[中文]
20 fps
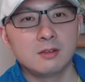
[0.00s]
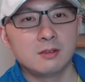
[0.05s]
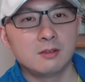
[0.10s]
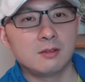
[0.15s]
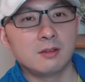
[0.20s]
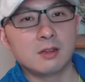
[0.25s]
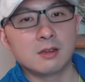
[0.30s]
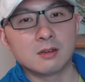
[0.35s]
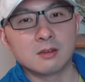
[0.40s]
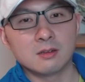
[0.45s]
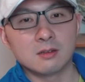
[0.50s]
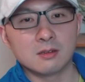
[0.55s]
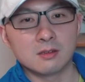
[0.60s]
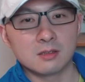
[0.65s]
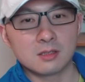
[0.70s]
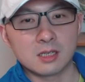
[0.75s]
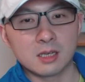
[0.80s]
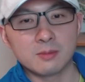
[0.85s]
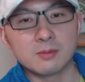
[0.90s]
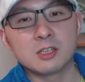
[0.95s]
那个
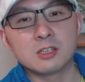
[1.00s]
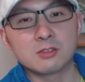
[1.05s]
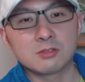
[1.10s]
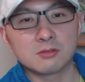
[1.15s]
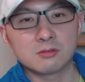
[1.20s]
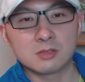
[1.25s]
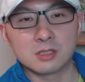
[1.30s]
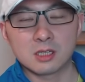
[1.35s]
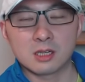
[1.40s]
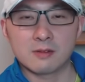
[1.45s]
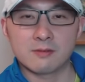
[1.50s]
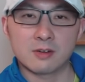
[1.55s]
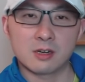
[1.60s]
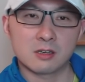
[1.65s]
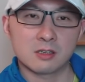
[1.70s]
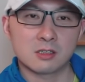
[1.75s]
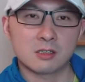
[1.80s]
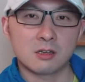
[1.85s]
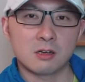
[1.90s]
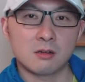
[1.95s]
前面的数字它反而
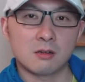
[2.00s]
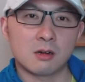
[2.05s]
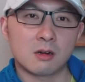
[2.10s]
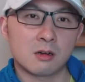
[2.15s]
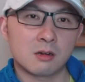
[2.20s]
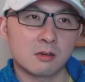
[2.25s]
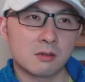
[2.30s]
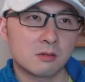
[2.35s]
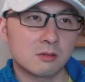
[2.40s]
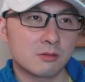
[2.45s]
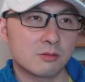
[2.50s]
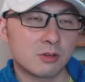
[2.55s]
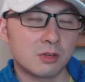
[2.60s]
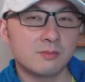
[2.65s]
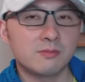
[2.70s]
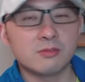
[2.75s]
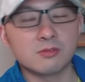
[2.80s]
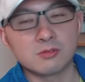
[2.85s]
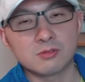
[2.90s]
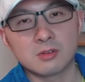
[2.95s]
少，而川
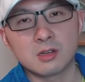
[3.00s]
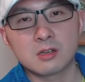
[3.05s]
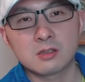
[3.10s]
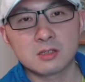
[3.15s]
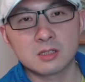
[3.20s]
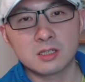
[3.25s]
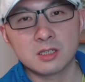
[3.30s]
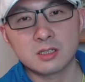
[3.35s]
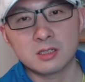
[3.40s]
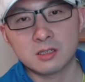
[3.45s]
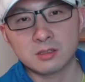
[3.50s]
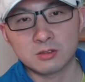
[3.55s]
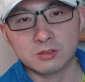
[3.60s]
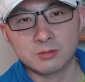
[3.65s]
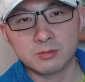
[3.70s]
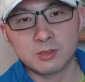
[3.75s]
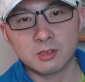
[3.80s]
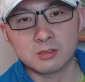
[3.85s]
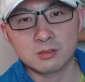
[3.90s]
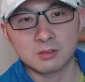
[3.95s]
普主要是现场投
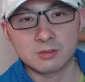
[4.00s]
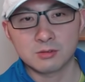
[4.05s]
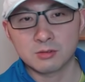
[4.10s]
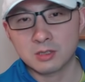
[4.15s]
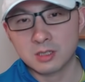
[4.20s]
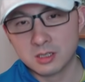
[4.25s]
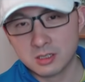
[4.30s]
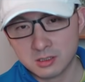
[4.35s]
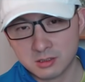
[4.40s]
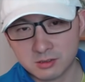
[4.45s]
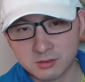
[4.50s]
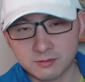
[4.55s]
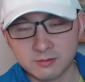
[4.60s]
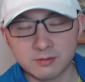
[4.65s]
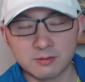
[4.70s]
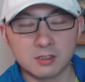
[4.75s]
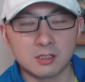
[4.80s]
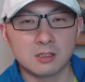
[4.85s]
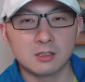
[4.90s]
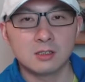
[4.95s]
票者，所以他一直符
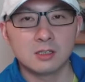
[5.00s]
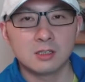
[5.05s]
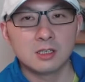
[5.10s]
合。